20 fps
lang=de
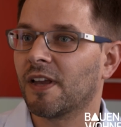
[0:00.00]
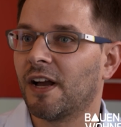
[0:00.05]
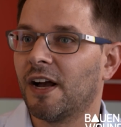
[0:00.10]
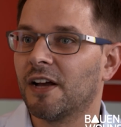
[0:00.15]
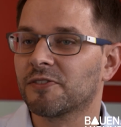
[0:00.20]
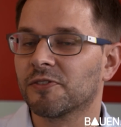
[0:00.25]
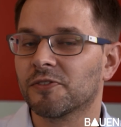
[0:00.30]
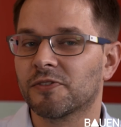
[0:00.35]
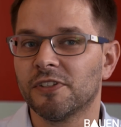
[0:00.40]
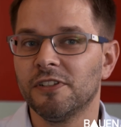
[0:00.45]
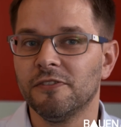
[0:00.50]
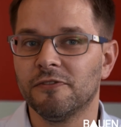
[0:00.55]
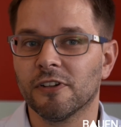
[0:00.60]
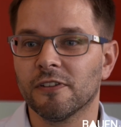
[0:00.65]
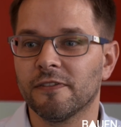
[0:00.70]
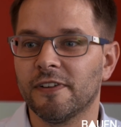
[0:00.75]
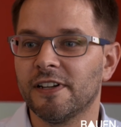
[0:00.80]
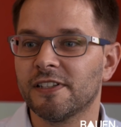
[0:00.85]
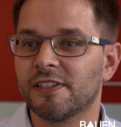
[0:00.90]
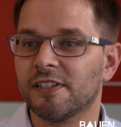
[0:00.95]
Also
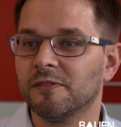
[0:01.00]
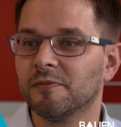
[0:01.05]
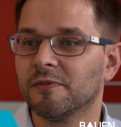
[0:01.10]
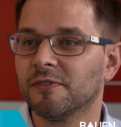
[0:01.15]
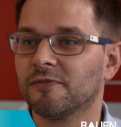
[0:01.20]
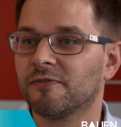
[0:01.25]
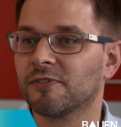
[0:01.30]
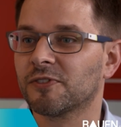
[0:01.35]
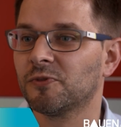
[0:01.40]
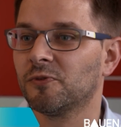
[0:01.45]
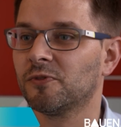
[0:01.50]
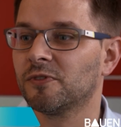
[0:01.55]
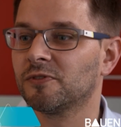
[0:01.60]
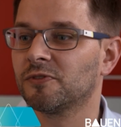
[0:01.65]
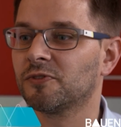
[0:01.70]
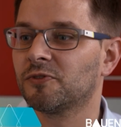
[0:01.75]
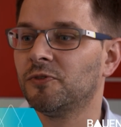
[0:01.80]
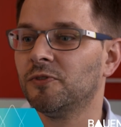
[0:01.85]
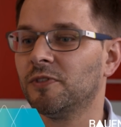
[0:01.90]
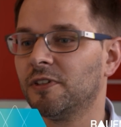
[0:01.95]
sinnvollerweise immer
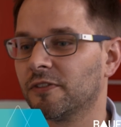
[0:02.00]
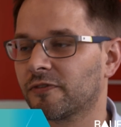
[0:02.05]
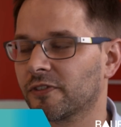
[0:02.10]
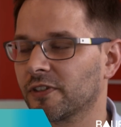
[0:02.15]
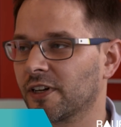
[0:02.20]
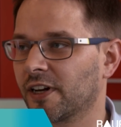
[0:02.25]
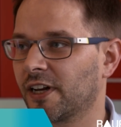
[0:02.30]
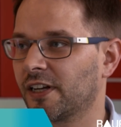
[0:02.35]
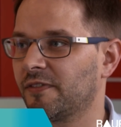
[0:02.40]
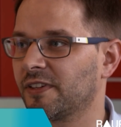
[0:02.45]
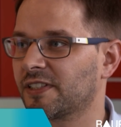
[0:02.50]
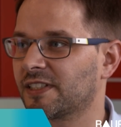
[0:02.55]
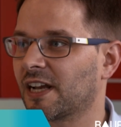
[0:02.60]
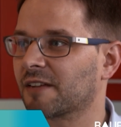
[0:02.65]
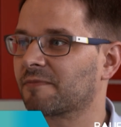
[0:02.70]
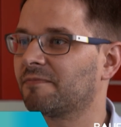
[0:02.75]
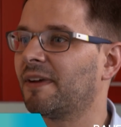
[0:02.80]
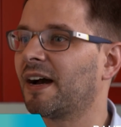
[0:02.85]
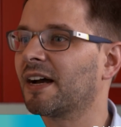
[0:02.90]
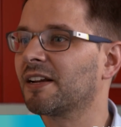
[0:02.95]
versuchen, kühl Gefriergeräte, wie
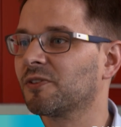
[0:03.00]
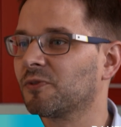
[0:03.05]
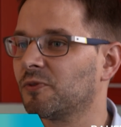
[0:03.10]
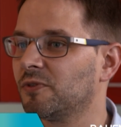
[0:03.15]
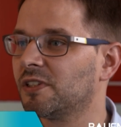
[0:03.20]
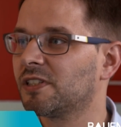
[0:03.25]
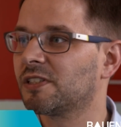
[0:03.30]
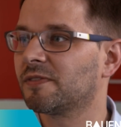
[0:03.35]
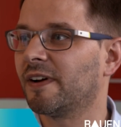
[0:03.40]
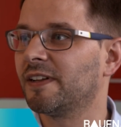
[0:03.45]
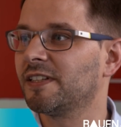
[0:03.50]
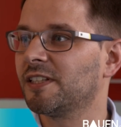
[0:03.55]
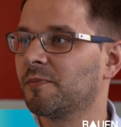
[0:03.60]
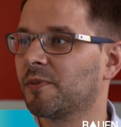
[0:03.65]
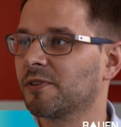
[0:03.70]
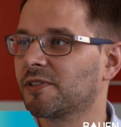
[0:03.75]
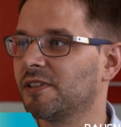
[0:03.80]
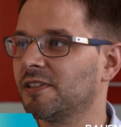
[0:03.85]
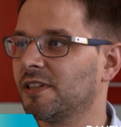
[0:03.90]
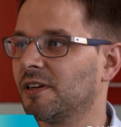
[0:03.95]
gesagt, machen rund 20
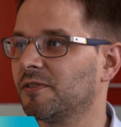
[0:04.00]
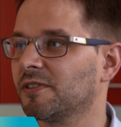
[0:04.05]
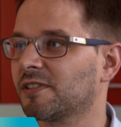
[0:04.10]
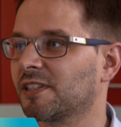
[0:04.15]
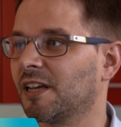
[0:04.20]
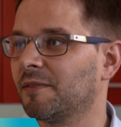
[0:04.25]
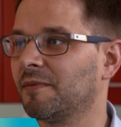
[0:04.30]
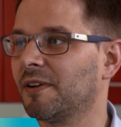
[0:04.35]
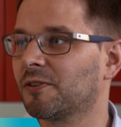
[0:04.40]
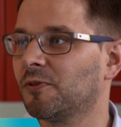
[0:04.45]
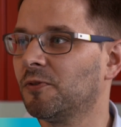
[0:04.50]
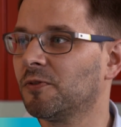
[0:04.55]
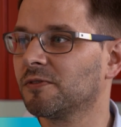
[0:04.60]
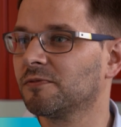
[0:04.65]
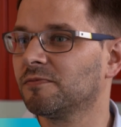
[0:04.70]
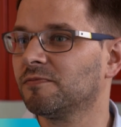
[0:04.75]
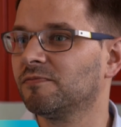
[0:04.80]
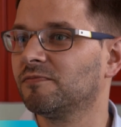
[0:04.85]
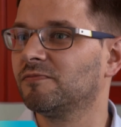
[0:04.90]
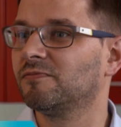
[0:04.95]
Prozent aus. Da mal
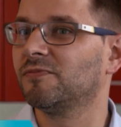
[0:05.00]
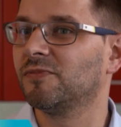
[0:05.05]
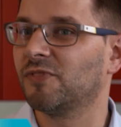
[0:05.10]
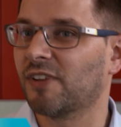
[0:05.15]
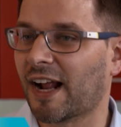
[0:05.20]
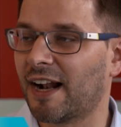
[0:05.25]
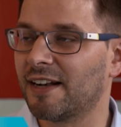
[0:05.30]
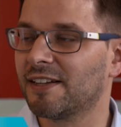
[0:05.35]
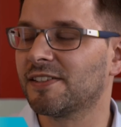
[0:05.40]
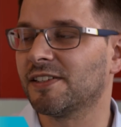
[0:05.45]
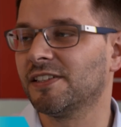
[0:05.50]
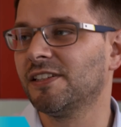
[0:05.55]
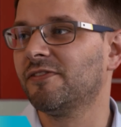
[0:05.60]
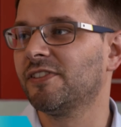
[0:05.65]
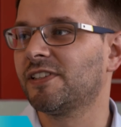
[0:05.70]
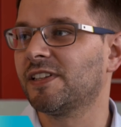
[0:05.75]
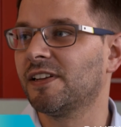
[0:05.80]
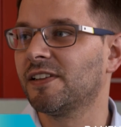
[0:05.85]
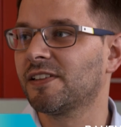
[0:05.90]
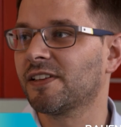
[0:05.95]
gucken, altes
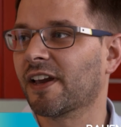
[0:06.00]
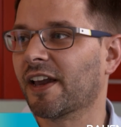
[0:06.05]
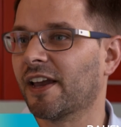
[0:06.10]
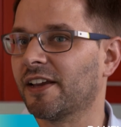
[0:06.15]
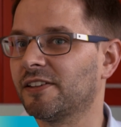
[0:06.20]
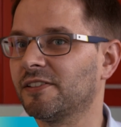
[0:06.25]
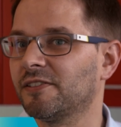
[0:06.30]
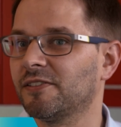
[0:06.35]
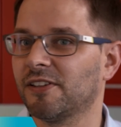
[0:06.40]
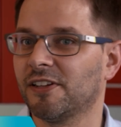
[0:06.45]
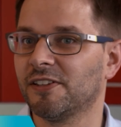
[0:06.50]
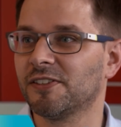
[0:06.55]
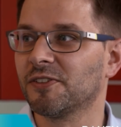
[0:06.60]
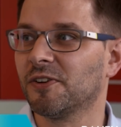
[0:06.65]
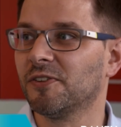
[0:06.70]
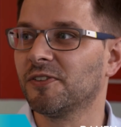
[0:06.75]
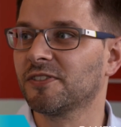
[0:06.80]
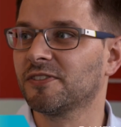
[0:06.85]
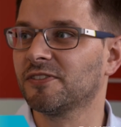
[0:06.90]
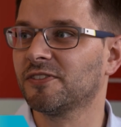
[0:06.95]
ineffizientes Gerät
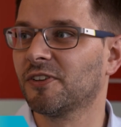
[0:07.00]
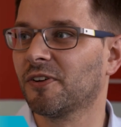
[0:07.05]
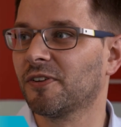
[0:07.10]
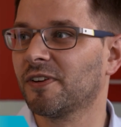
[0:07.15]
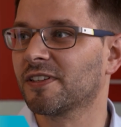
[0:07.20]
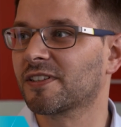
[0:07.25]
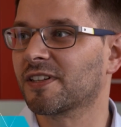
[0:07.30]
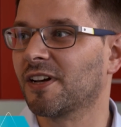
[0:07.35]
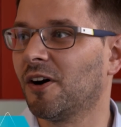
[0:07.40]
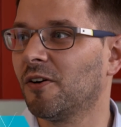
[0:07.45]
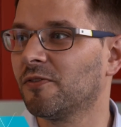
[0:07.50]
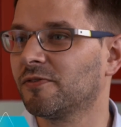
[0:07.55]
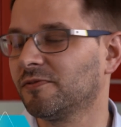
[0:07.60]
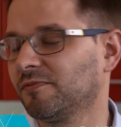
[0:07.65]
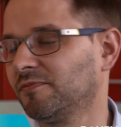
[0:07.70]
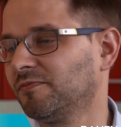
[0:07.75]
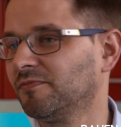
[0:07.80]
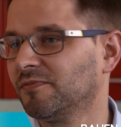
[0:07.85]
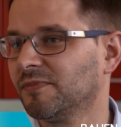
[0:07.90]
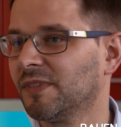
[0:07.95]
entsorgen, neues
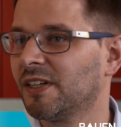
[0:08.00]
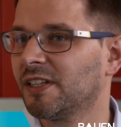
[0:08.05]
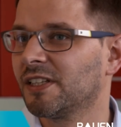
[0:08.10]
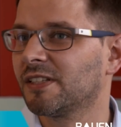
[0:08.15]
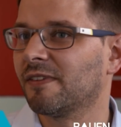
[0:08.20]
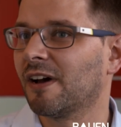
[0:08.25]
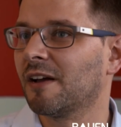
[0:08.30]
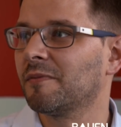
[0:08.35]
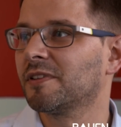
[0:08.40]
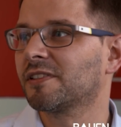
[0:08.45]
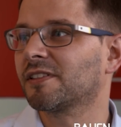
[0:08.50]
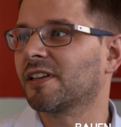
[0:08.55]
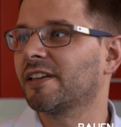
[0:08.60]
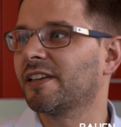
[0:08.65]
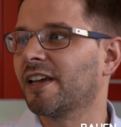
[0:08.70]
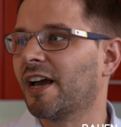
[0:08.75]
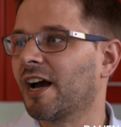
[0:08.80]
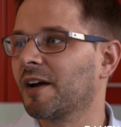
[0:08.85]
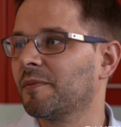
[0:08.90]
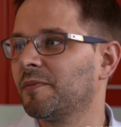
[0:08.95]
kaufen, zwei bis drei
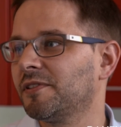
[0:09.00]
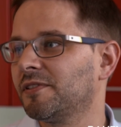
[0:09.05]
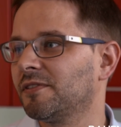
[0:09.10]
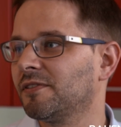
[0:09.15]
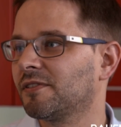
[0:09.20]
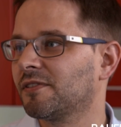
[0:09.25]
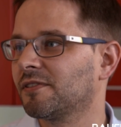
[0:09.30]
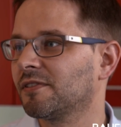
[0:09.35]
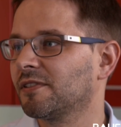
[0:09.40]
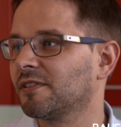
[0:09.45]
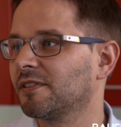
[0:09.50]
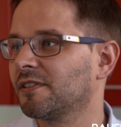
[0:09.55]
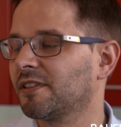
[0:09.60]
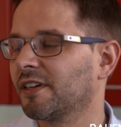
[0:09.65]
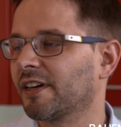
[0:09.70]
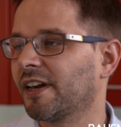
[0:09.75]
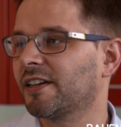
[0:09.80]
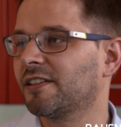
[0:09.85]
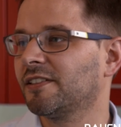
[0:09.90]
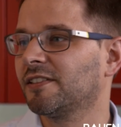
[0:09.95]
Jahre, bis es
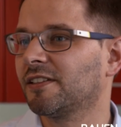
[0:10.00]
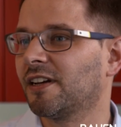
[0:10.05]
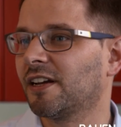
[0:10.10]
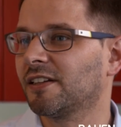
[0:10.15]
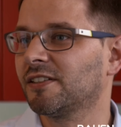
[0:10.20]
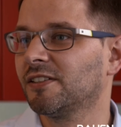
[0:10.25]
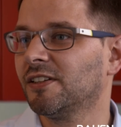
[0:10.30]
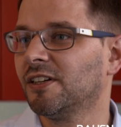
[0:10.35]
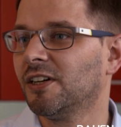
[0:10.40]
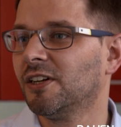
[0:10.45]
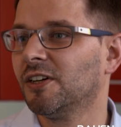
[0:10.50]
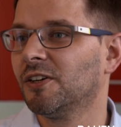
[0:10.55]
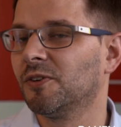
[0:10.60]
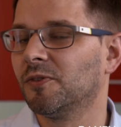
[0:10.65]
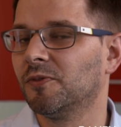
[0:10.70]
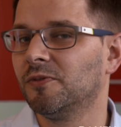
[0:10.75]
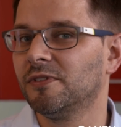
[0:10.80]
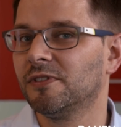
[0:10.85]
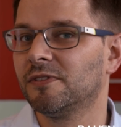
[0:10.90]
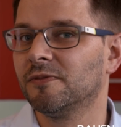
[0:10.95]
gerechnet hat.
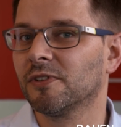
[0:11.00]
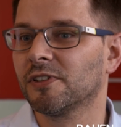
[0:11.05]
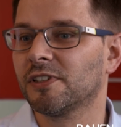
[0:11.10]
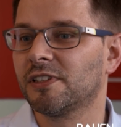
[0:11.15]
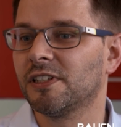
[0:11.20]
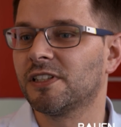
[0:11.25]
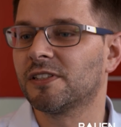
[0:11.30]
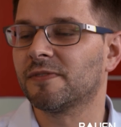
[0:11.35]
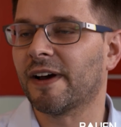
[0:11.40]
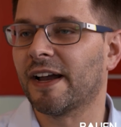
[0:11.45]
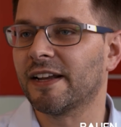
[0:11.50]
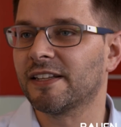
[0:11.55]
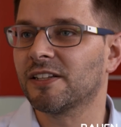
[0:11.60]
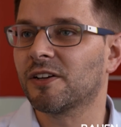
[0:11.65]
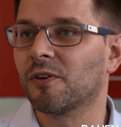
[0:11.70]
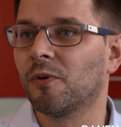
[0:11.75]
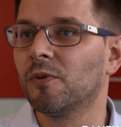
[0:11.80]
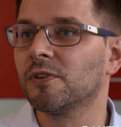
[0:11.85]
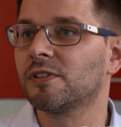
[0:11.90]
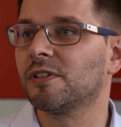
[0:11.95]
Und wirklich die zweite
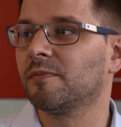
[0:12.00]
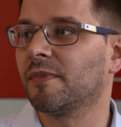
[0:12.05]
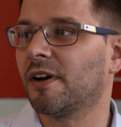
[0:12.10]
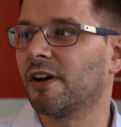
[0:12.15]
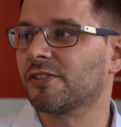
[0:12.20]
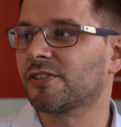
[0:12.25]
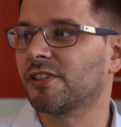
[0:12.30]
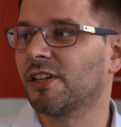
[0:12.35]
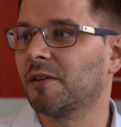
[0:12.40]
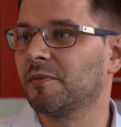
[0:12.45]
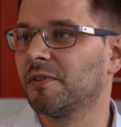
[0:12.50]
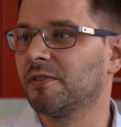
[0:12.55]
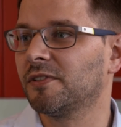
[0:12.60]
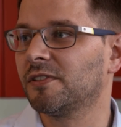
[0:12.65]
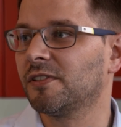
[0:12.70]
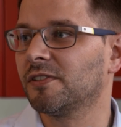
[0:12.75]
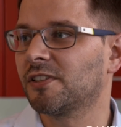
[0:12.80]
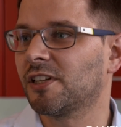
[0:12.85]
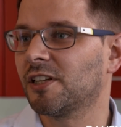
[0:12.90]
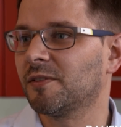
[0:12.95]
große Maßnahme,
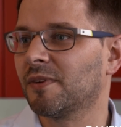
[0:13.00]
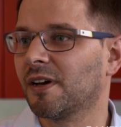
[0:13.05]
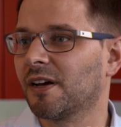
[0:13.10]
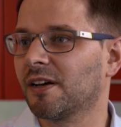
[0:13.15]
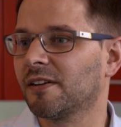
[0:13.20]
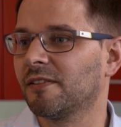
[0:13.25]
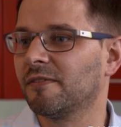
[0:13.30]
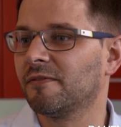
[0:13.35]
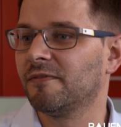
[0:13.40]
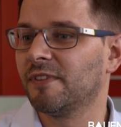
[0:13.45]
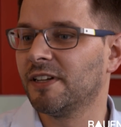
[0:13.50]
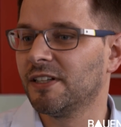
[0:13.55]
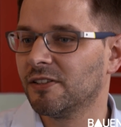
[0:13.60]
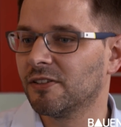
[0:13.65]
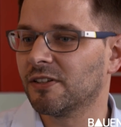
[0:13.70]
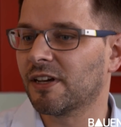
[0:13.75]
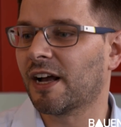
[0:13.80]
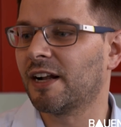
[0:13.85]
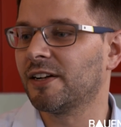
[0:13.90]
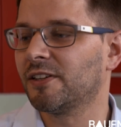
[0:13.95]
das Thema,
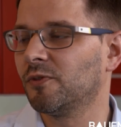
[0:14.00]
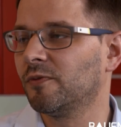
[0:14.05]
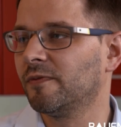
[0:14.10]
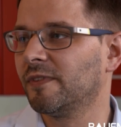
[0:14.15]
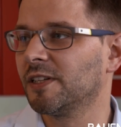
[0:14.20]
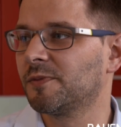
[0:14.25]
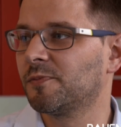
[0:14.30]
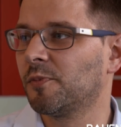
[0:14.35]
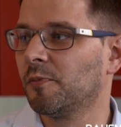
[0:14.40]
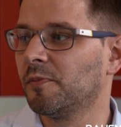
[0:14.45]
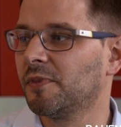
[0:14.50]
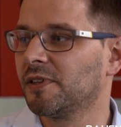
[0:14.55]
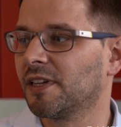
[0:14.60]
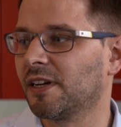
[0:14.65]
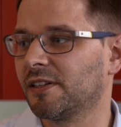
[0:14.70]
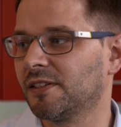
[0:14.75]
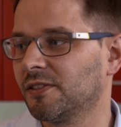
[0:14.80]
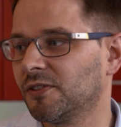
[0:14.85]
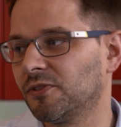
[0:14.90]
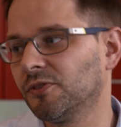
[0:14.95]
wenn alte Umweltpumpe,
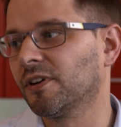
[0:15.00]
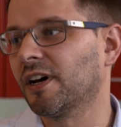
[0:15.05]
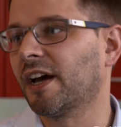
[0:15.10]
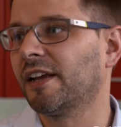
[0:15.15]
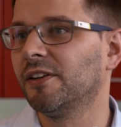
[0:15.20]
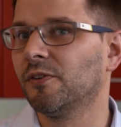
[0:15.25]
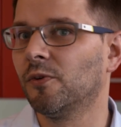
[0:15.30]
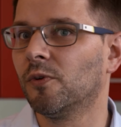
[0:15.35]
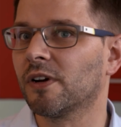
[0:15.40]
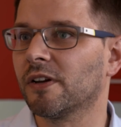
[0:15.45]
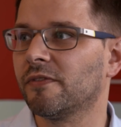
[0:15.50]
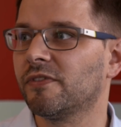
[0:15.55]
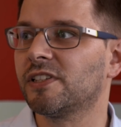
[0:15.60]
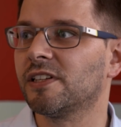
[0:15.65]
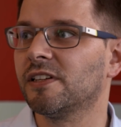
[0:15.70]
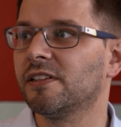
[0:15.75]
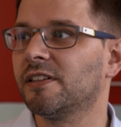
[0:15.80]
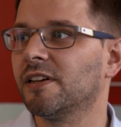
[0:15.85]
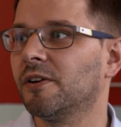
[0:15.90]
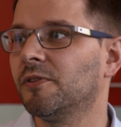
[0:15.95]
dann durch eine
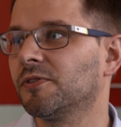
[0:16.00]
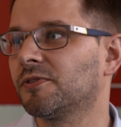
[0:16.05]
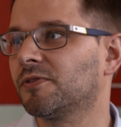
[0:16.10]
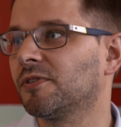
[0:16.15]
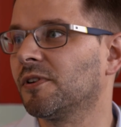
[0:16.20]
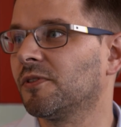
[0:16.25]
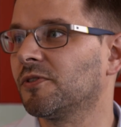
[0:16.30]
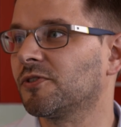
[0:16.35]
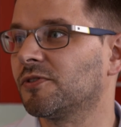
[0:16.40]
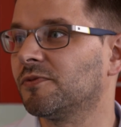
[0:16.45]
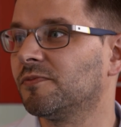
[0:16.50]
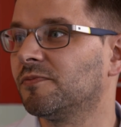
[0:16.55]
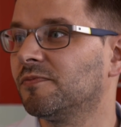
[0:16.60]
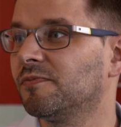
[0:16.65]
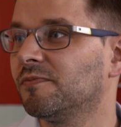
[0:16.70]
hocheffiziente auszutauschen.